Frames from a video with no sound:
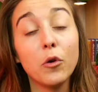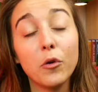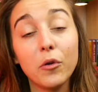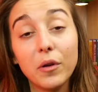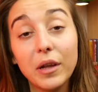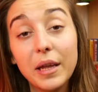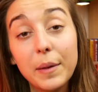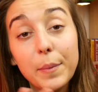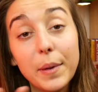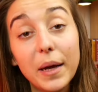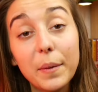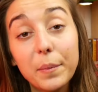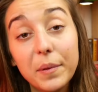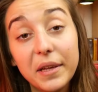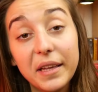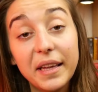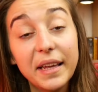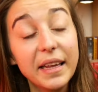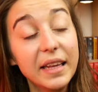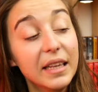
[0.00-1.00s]
euh,
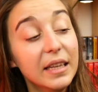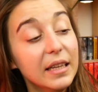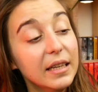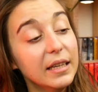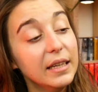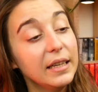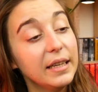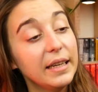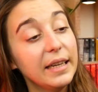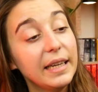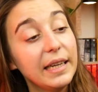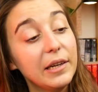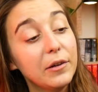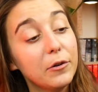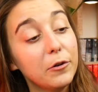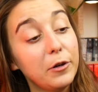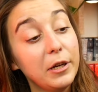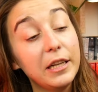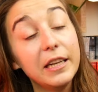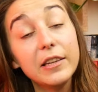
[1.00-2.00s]
éparpillés. Et
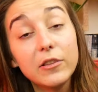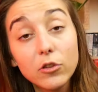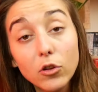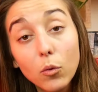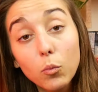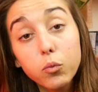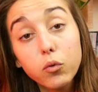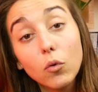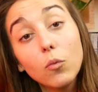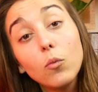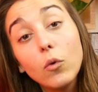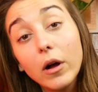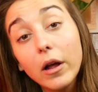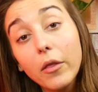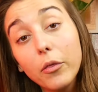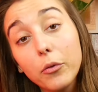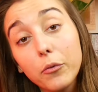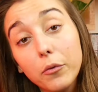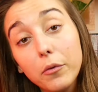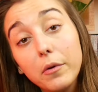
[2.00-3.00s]
euh, il est temps pour moi
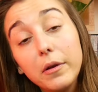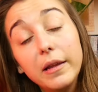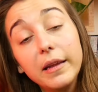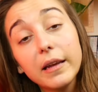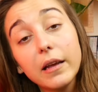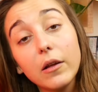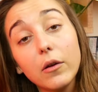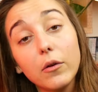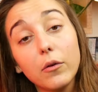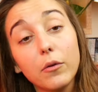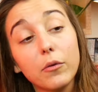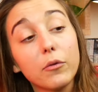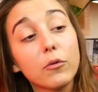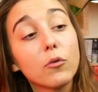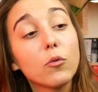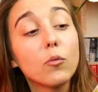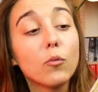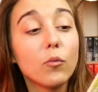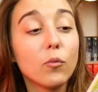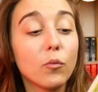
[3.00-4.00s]
de lire ce
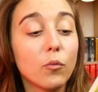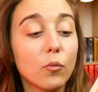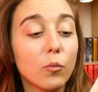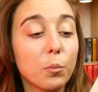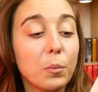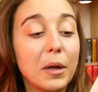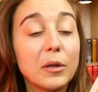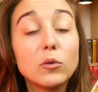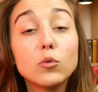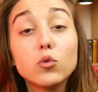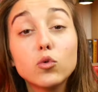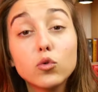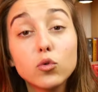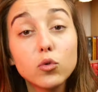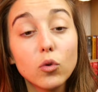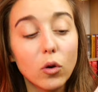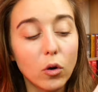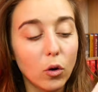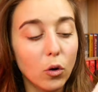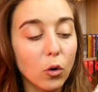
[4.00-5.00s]
qu'on m'a
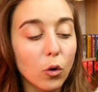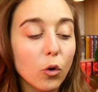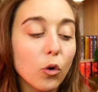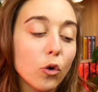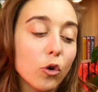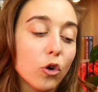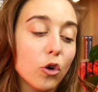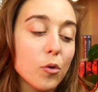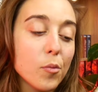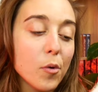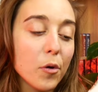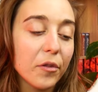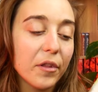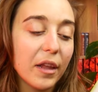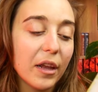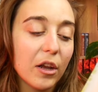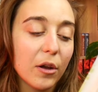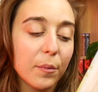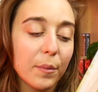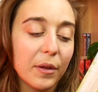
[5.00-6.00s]
toujours
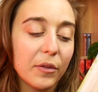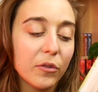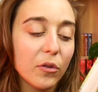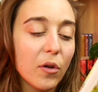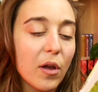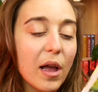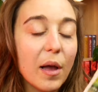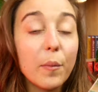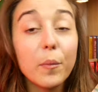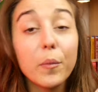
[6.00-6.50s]
recommandé comme étant un